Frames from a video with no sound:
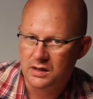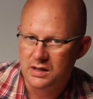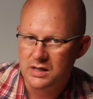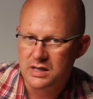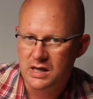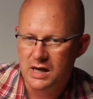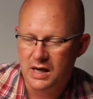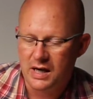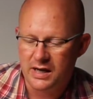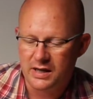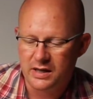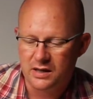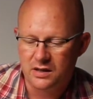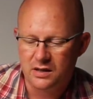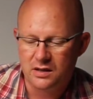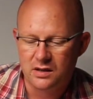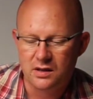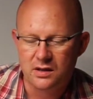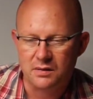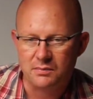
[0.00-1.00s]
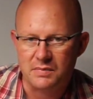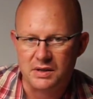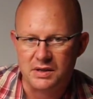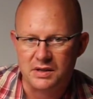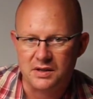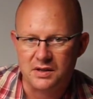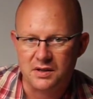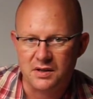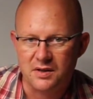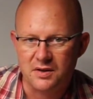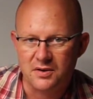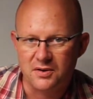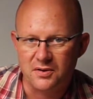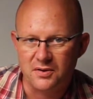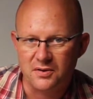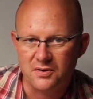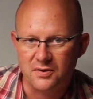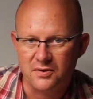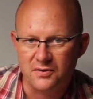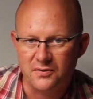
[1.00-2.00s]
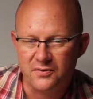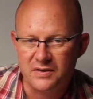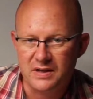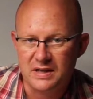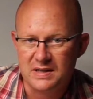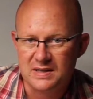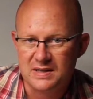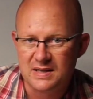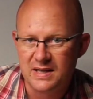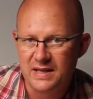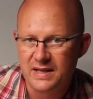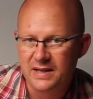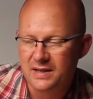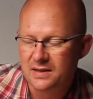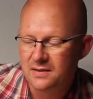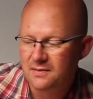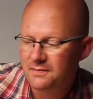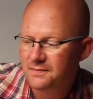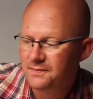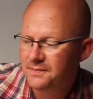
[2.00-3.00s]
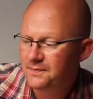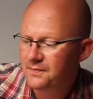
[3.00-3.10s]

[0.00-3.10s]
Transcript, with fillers: Hier eine mit vier Zellen.